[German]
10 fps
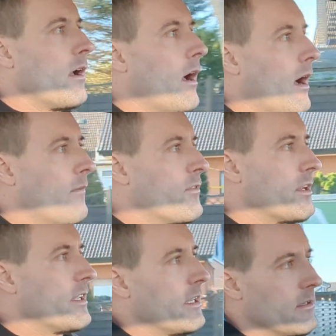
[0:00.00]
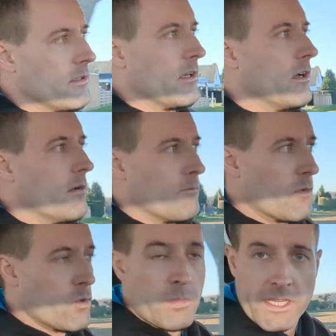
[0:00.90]
haben wir den äh,
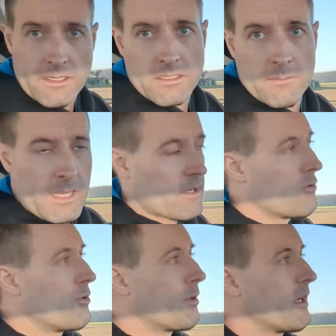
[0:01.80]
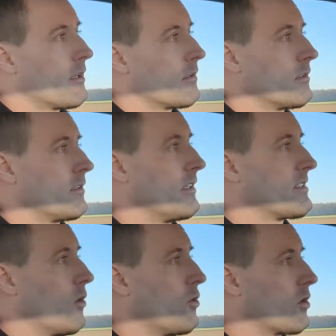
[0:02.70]
Hybriden, den Plug-in-Hybriden, den es
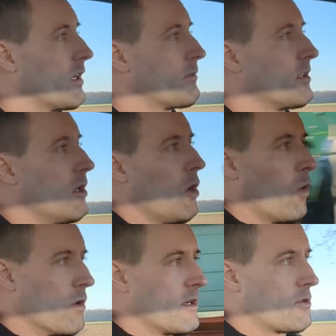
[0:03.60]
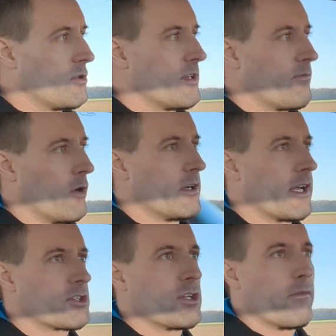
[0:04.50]
auch noch gibt und natürlich den Voll
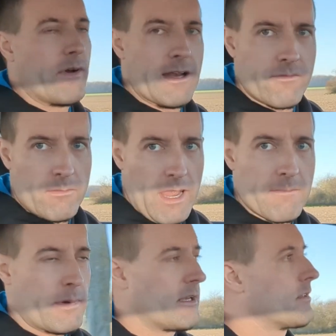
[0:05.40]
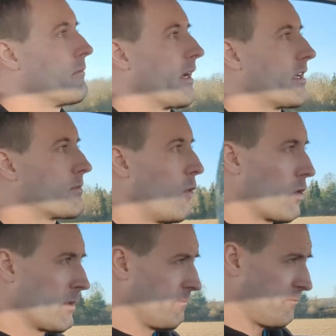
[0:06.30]
Election laufen alle von einem Band in
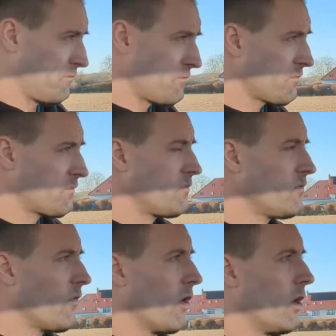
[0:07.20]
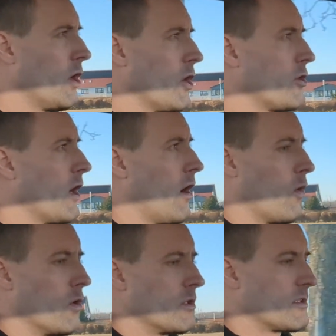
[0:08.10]
Regensburg. Ja,
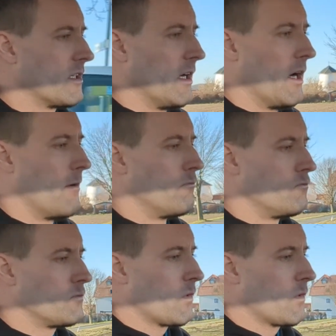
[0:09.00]
und ähm,